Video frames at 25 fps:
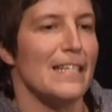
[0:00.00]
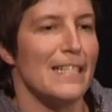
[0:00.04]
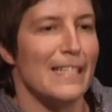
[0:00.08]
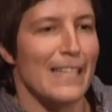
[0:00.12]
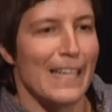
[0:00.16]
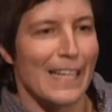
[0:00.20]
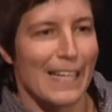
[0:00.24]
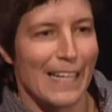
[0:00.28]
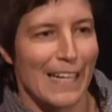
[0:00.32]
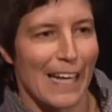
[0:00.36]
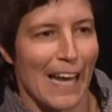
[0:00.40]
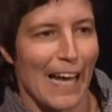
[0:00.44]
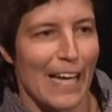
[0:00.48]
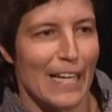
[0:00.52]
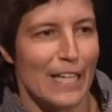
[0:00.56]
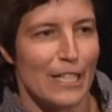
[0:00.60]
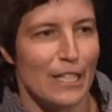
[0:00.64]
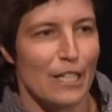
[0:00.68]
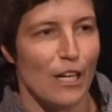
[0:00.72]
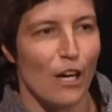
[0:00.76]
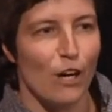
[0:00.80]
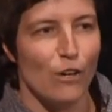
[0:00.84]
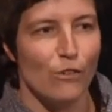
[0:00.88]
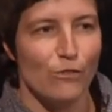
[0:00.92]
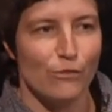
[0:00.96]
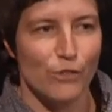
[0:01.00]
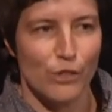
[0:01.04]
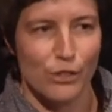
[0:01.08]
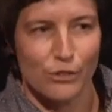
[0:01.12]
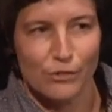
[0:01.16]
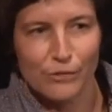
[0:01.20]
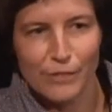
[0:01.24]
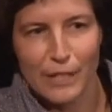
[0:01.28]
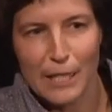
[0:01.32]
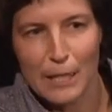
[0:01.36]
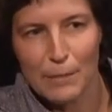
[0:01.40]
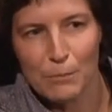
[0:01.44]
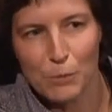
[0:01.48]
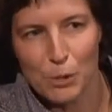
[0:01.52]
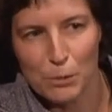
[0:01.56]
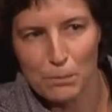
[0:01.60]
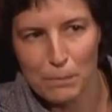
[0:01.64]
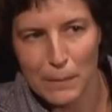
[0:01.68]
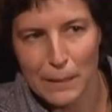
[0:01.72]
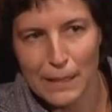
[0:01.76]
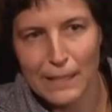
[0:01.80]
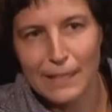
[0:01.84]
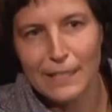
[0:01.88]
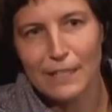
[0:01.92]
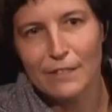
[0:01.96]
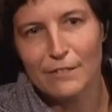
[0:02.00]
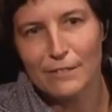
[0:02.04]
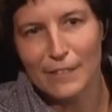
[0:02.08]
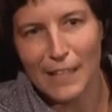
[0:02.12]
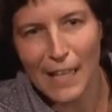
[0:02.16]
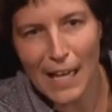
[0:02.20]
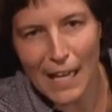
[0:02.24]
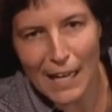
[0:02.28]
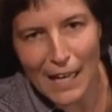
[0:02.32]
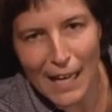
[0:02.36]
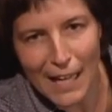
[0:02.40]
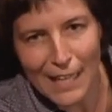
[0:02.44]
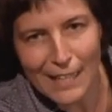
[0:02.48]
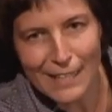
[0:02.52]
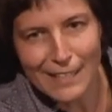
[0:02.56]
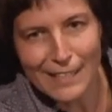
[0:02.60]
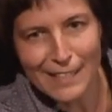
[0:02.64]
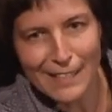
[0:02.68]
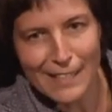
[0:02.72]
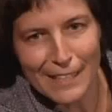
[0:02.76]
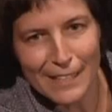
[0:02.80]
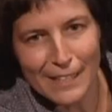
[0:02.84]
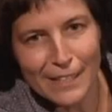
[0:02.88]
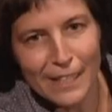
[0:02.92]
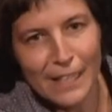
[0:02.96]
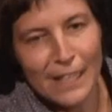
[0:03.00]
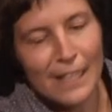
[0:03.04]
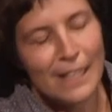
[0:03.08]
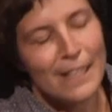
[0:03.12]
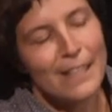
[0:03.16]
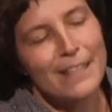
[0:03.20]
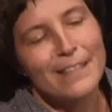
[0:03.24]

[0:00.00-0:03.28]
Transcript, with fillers: ist der Gleichlauf von Film und Bild gewährleistet.